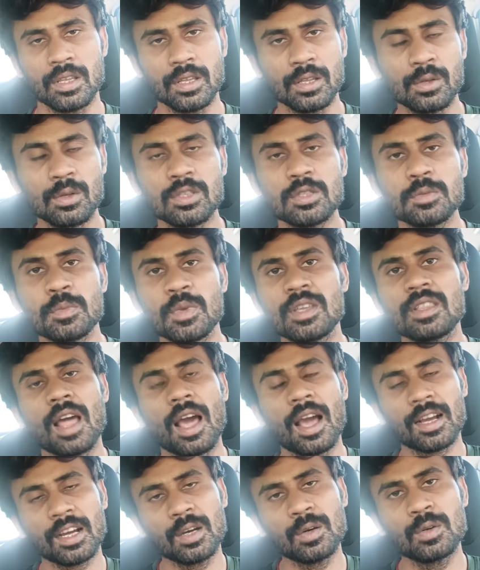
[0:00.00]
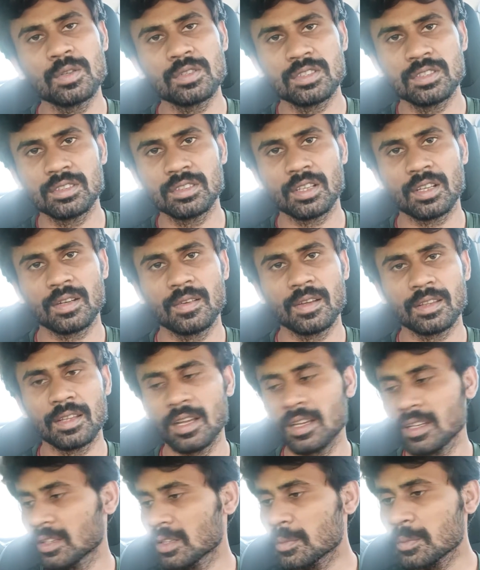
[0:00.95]
ఈరోజు మీ దాకా వచ్చిన
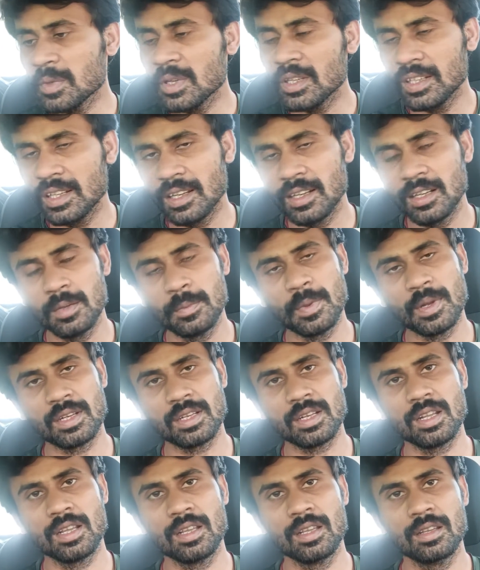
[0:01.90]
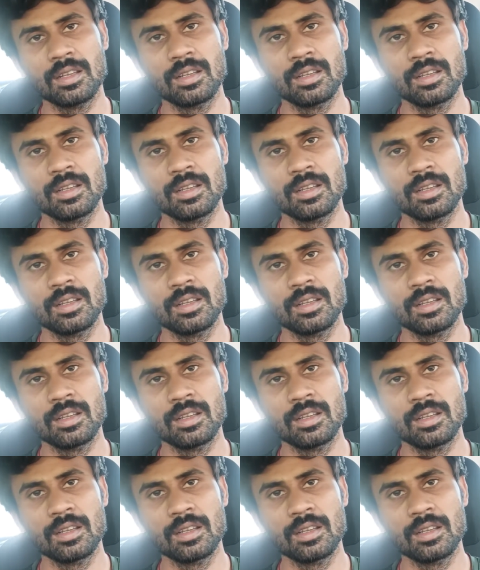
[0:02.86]
తర్వాత ఏదో మీటింగ్లు పెట్టి